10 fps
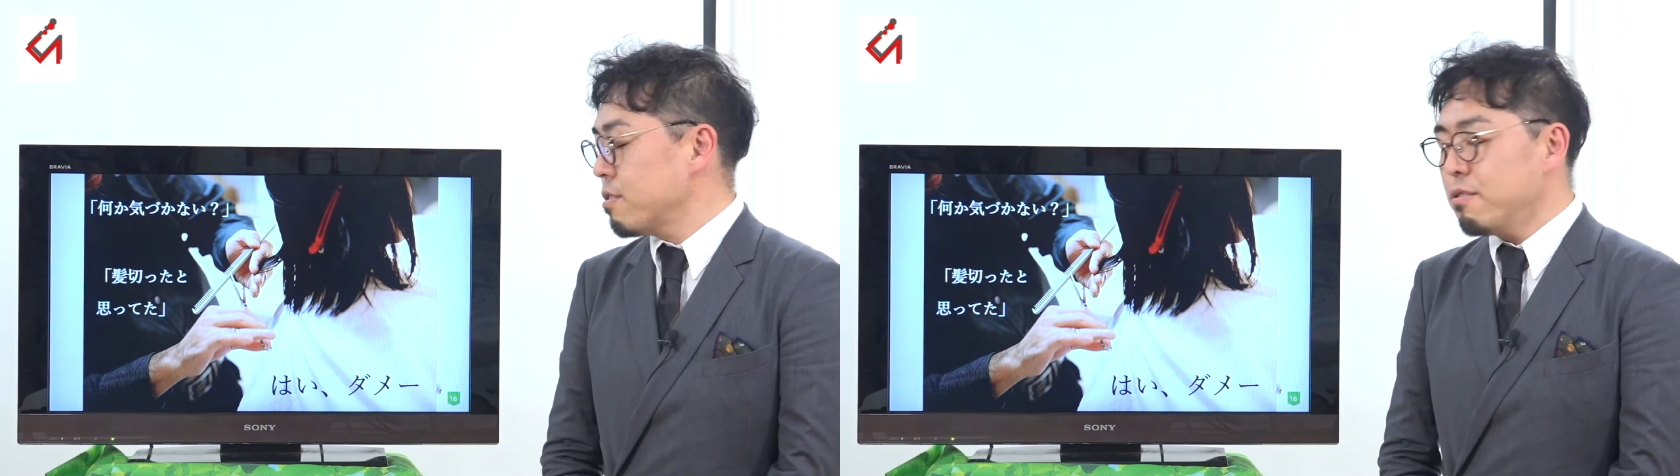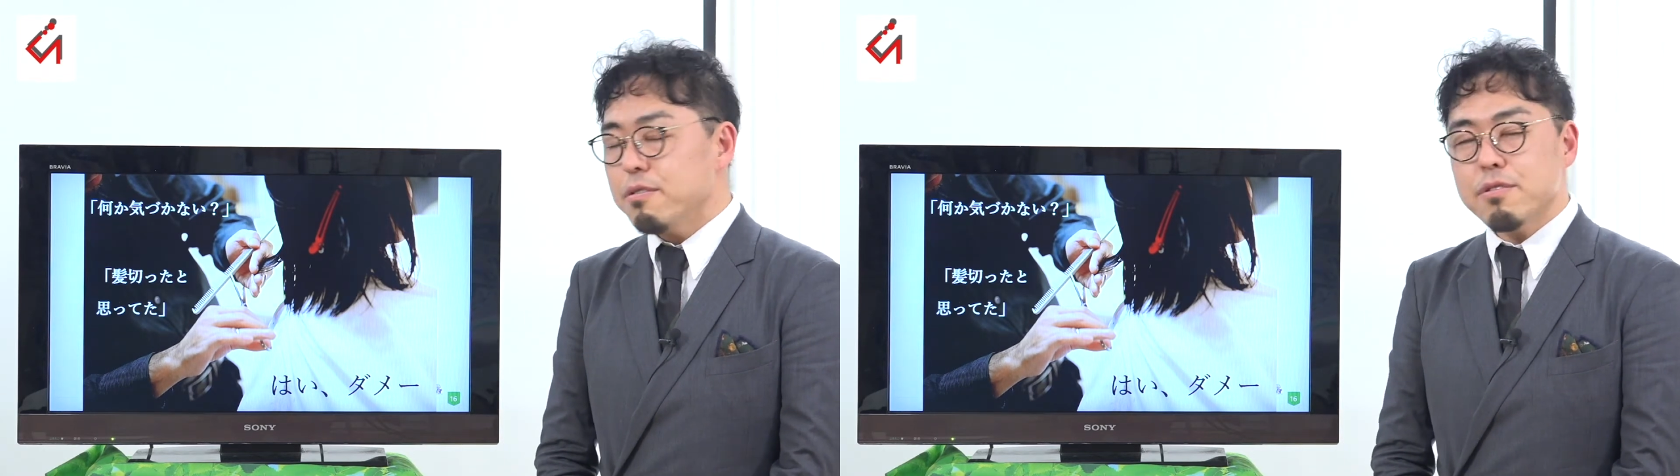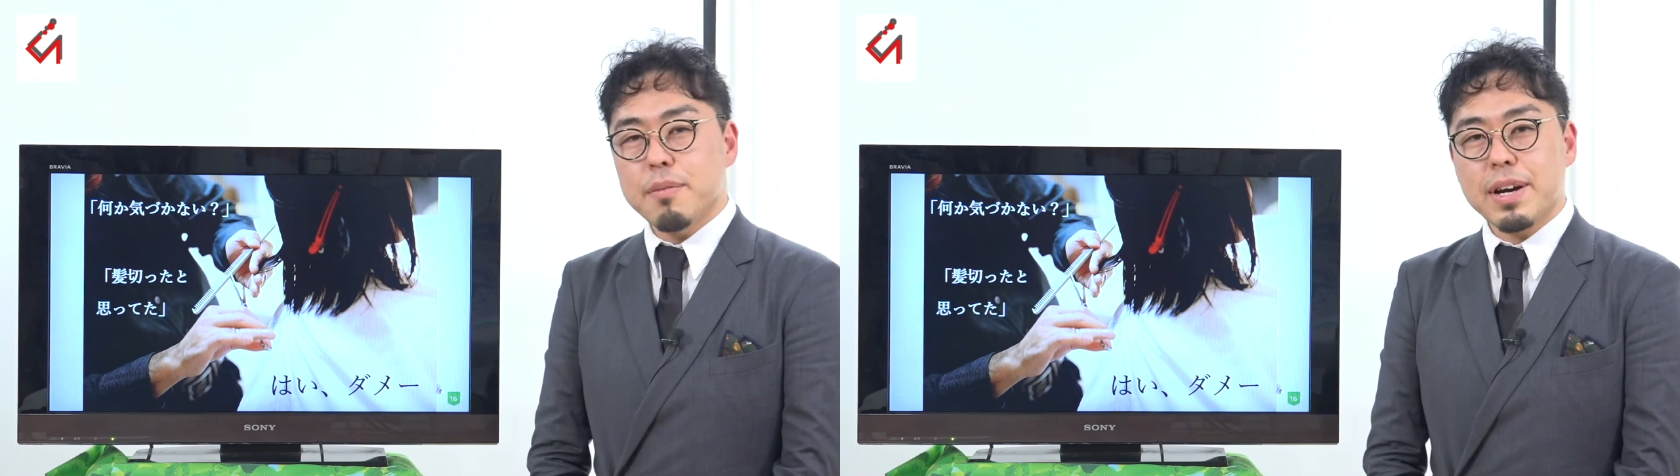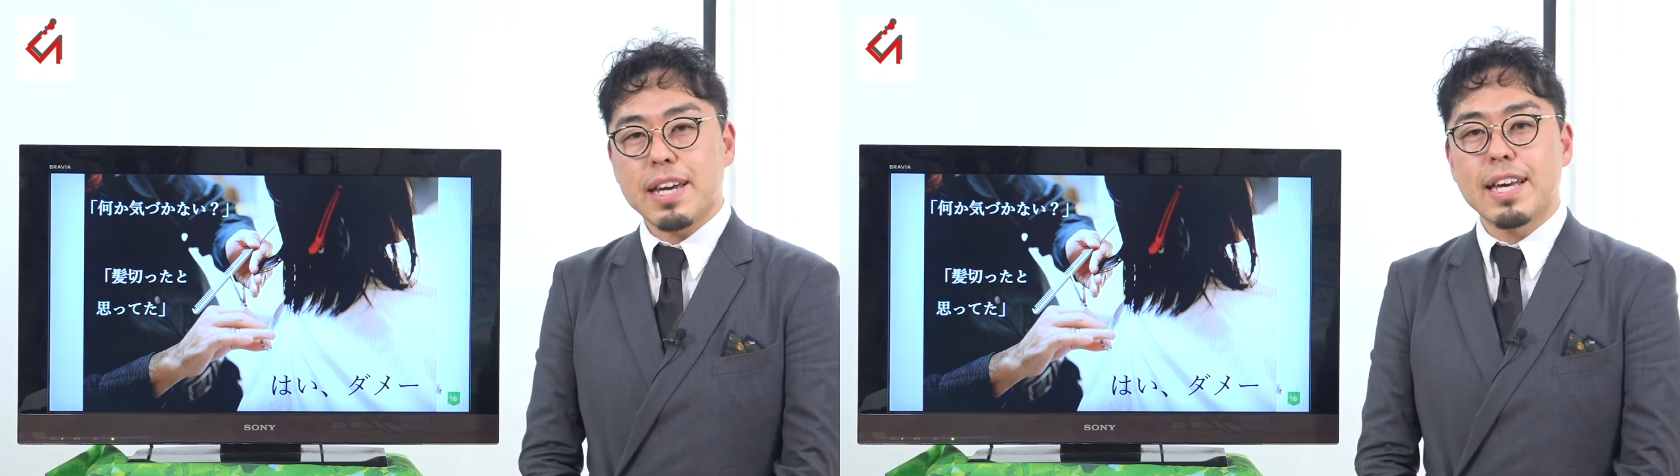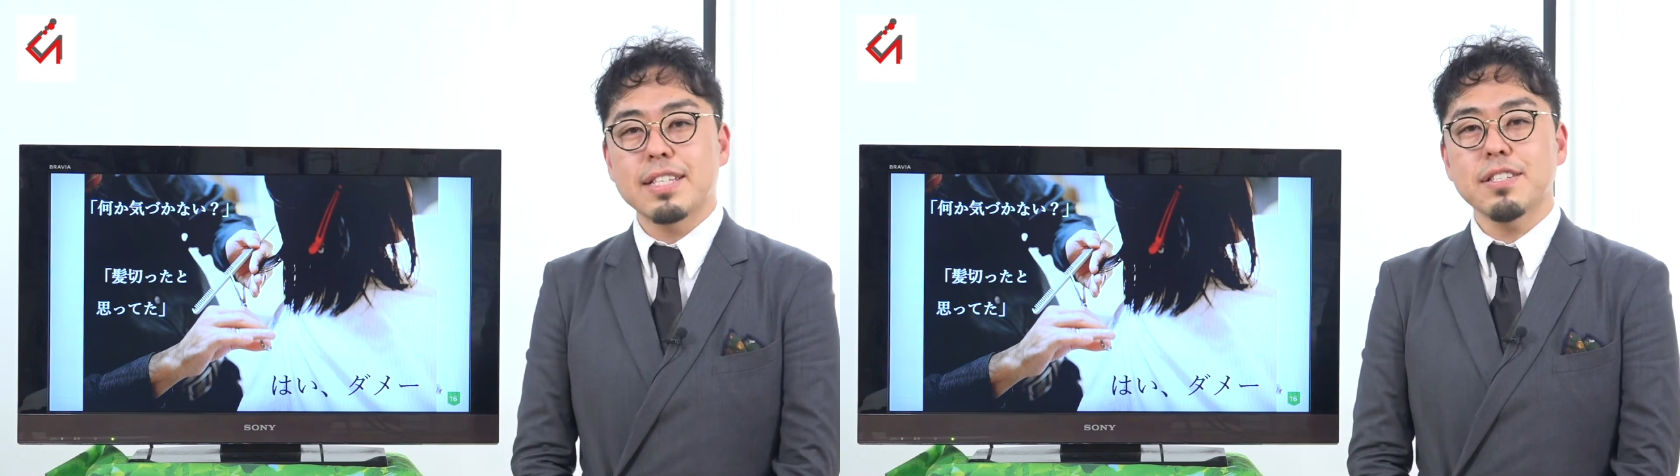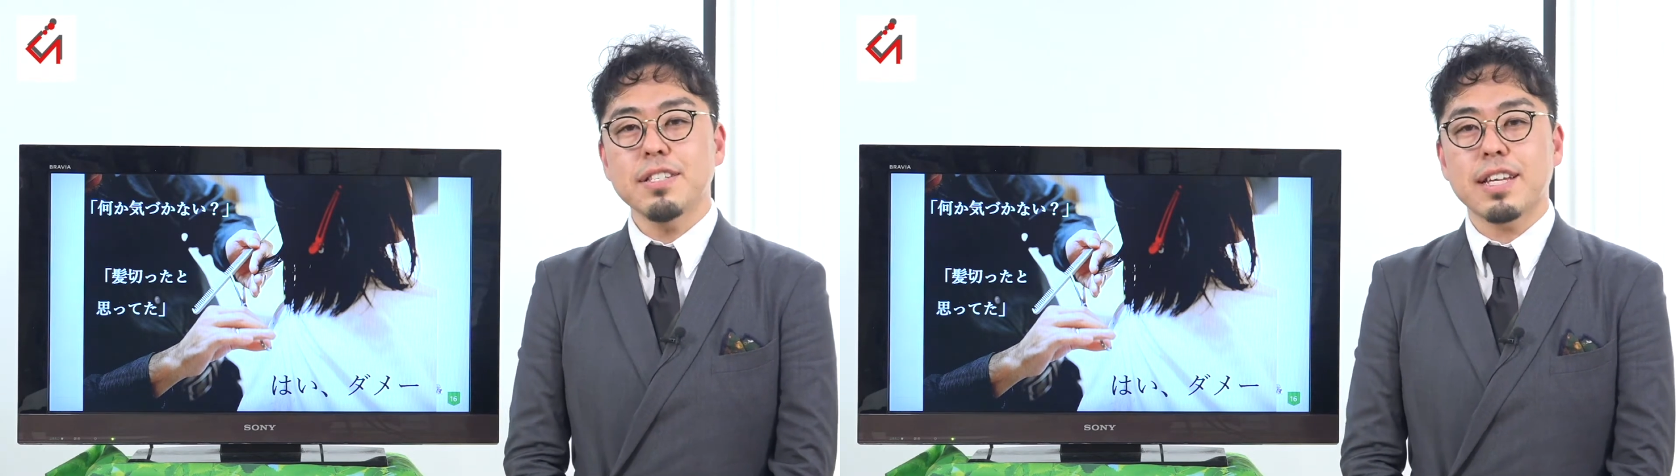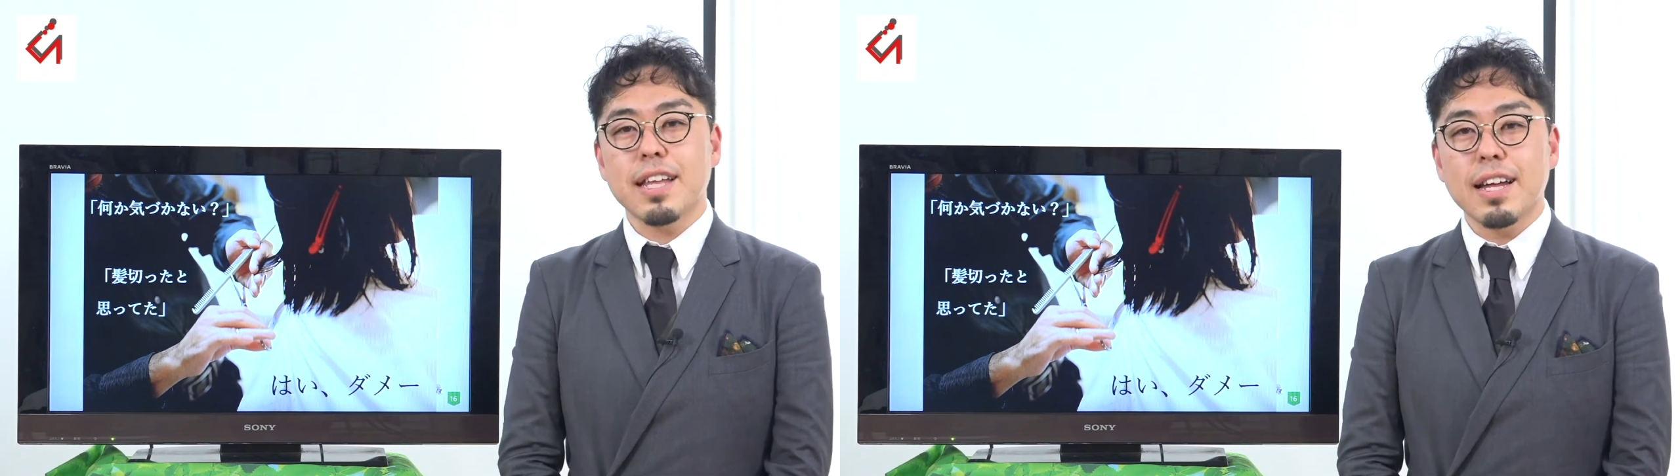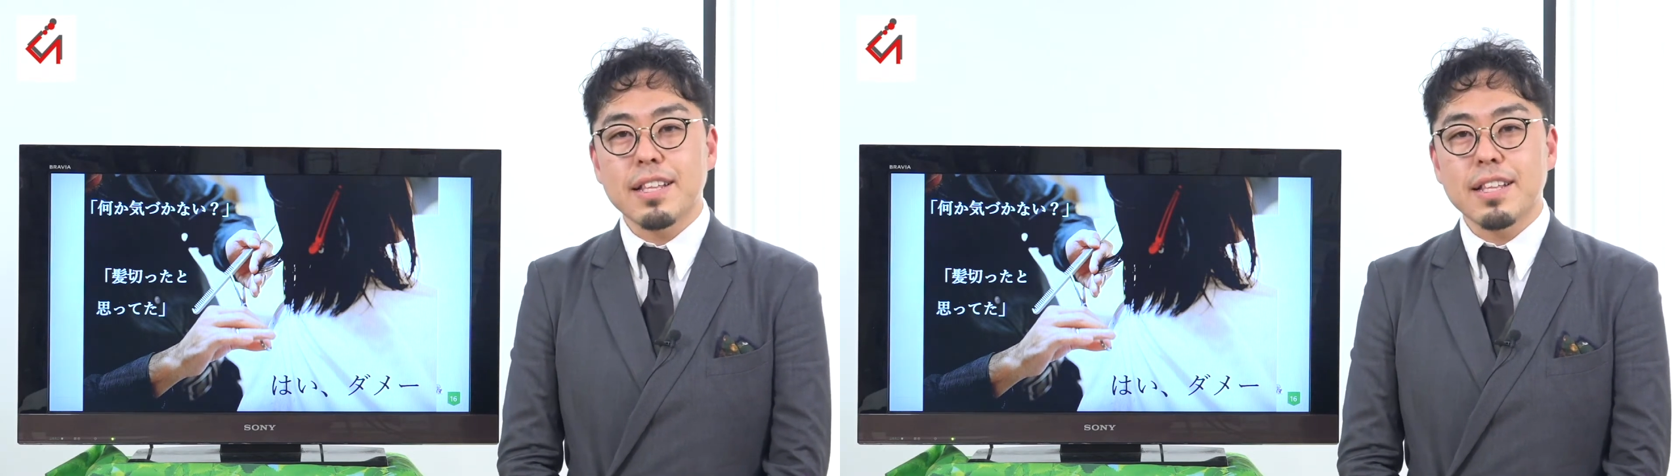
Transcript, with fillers: いうことはまあ気づいてた